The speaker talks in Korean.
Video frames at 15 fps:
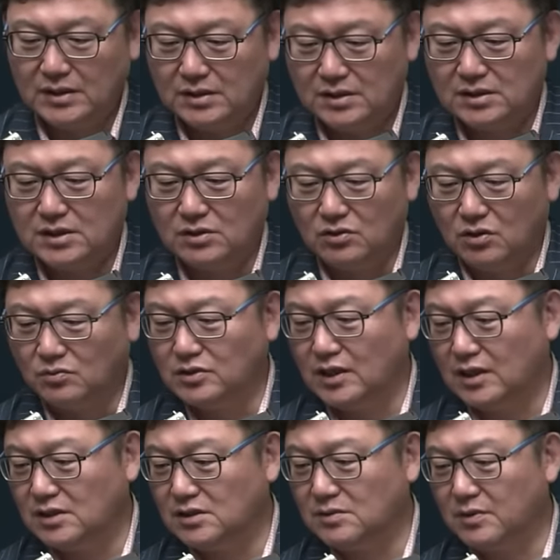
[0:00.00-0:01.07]
진짜 너무나
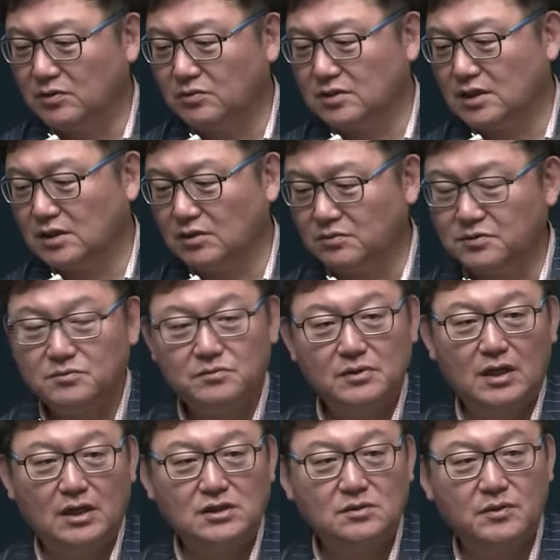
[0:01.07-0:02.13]
한심하고 짝이 없습니다.
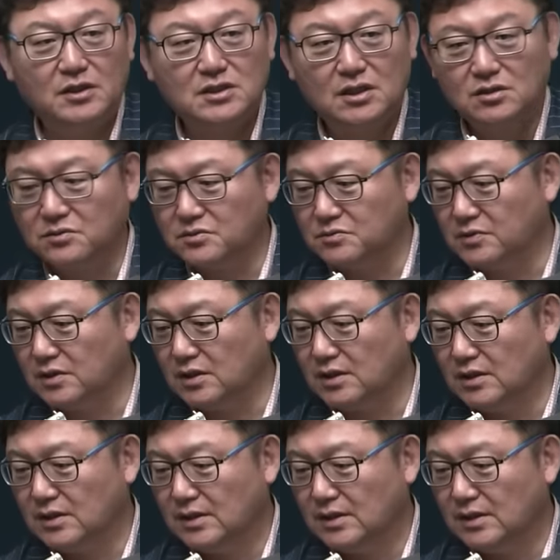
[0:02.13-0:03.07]
한심하기 짝이 없습니다.